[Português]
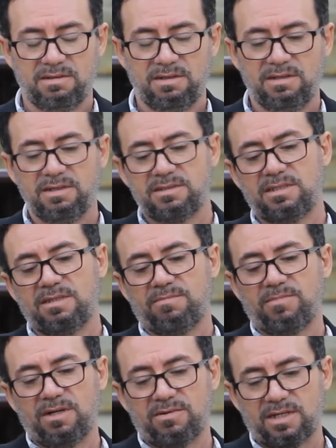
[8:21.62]
Esse
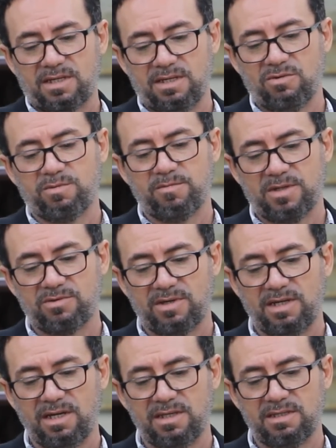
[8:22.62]
irmão aqui, o primeiro
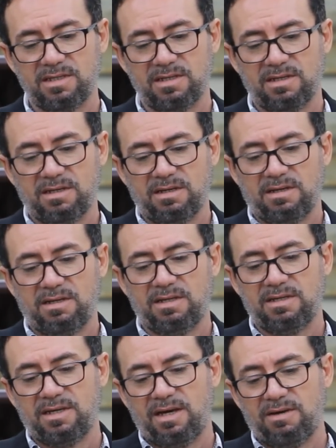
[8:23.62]
rei,
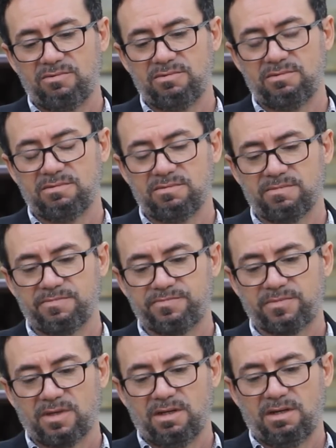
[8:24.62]
ele é um,
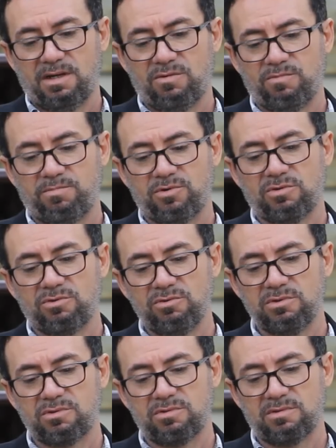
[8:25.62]
é um
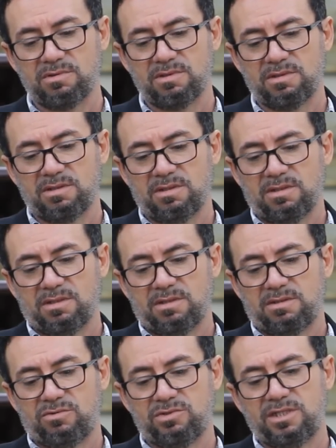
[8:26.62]
produto
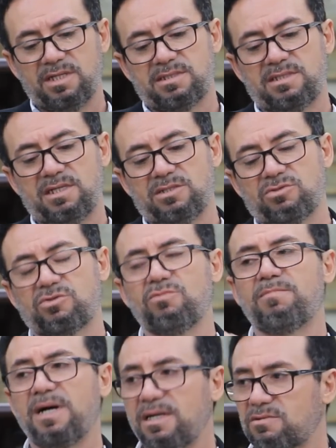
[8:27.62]
dos desejos
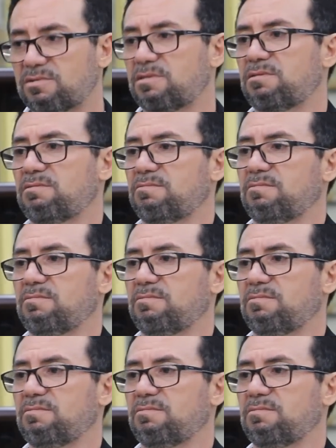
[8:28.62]
humanos,